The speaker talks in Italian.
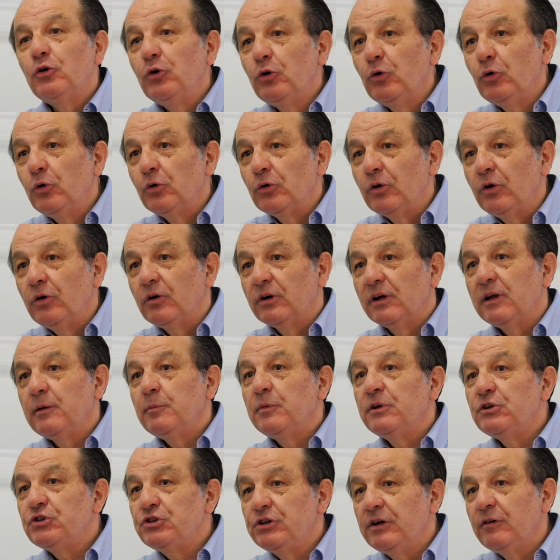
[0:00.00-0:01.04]
loro che
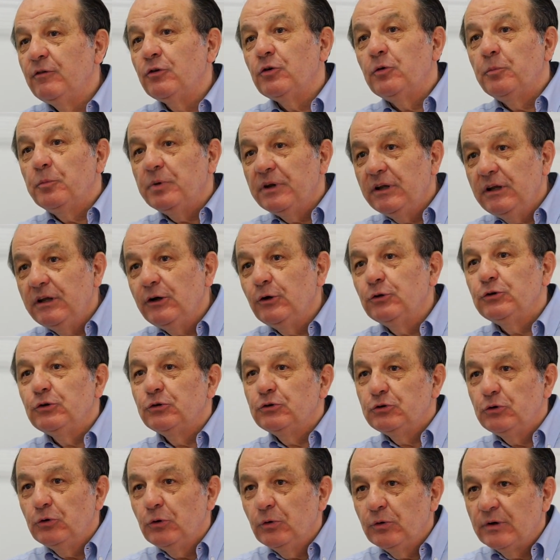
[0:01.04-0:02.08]
mi dicevano prego
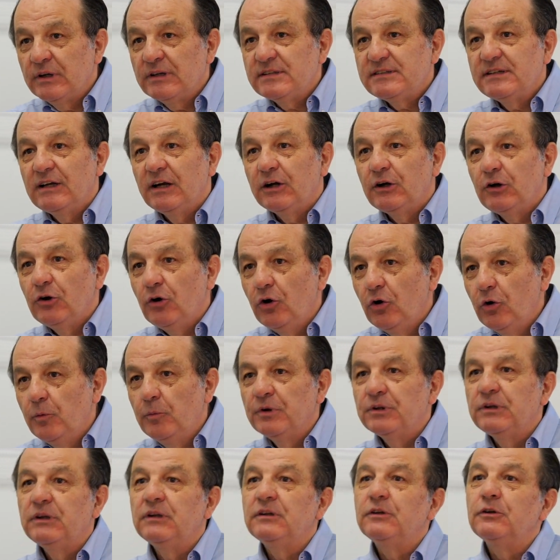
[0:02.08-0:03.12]
dottore si
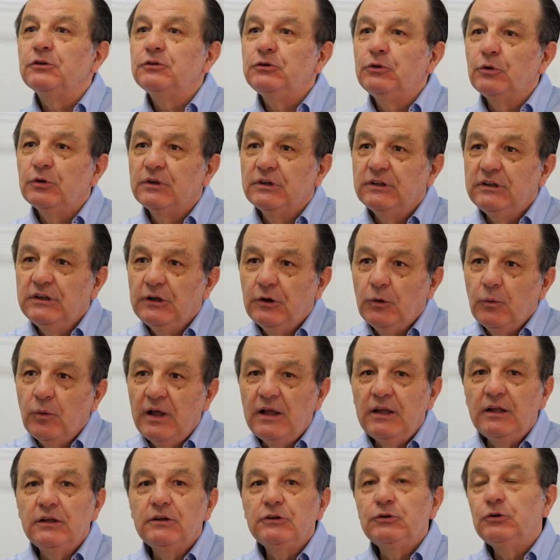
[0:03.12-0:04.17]
accomodi, dottore di
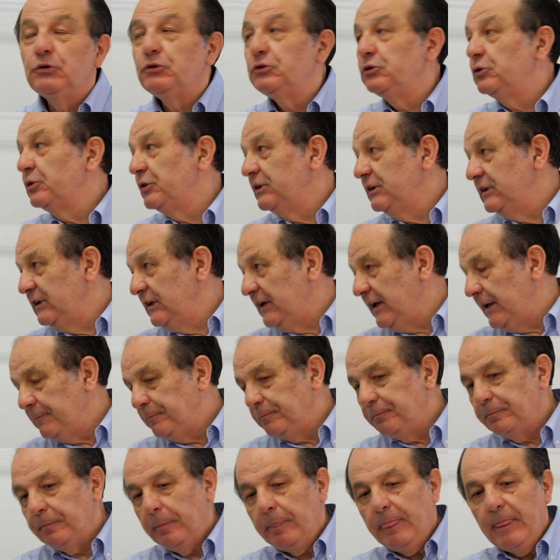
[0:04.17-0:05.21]
qua, dottore di là.
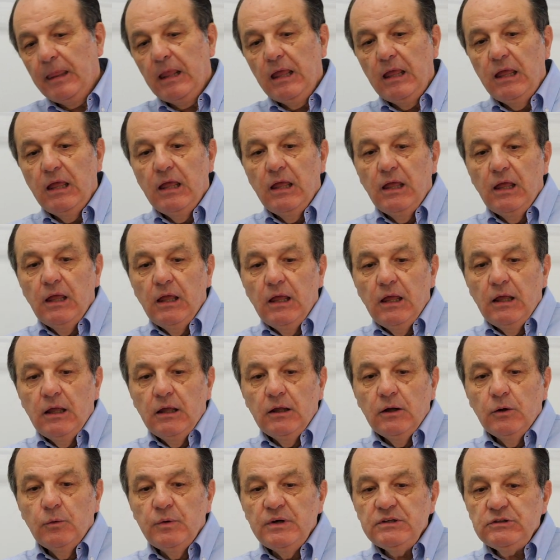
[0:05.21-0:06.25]

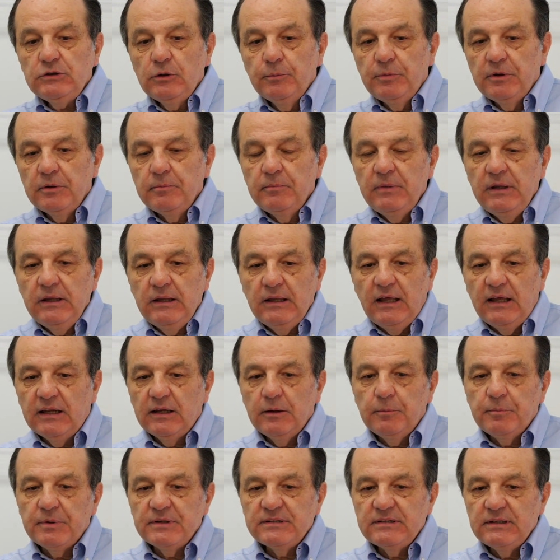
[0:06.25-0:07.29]
Questo per me ha
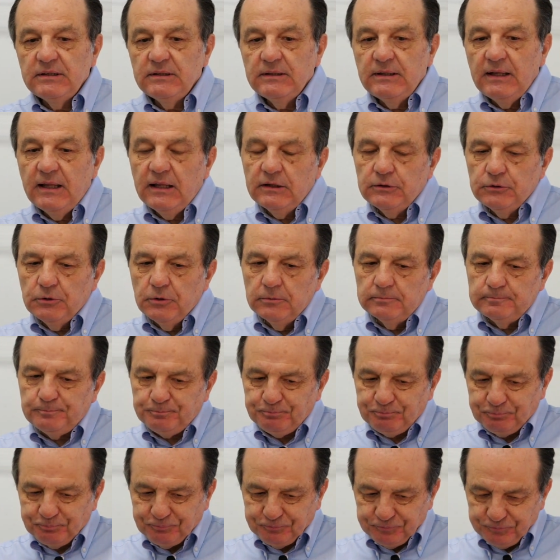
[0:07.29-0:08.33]
rappresentato
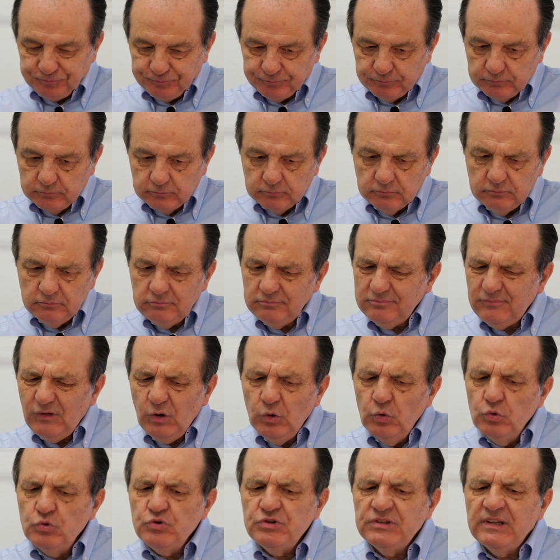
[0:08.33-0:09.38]

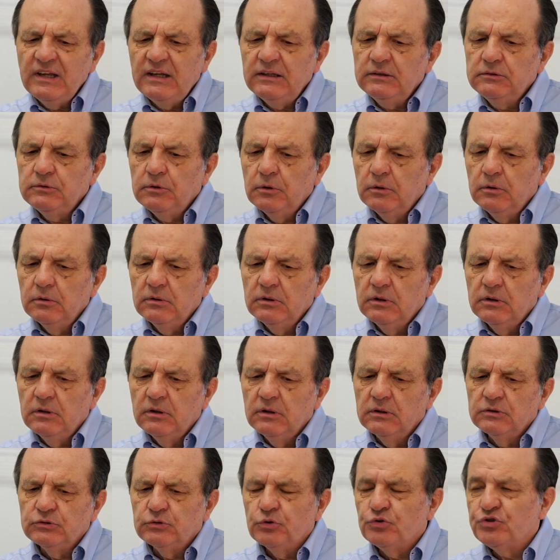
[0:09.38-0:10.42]
un
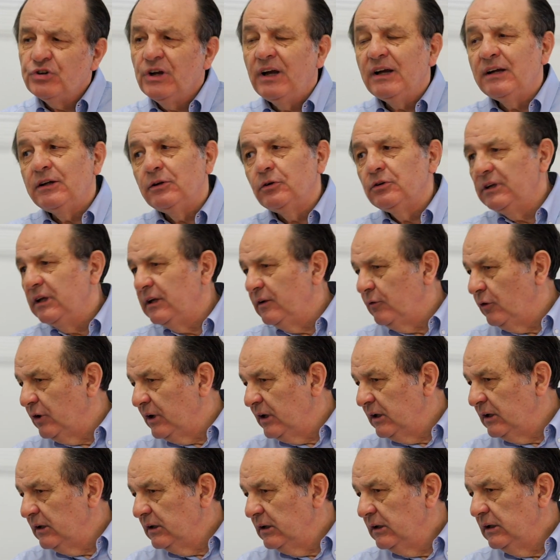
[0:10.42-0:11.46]
salto eh, sociale
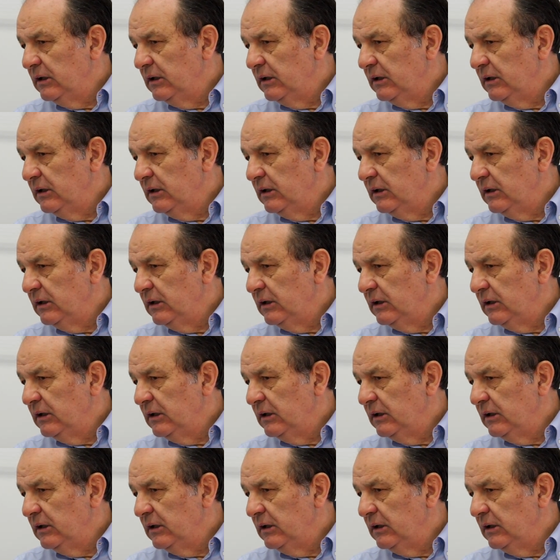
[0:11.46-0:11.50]
notevole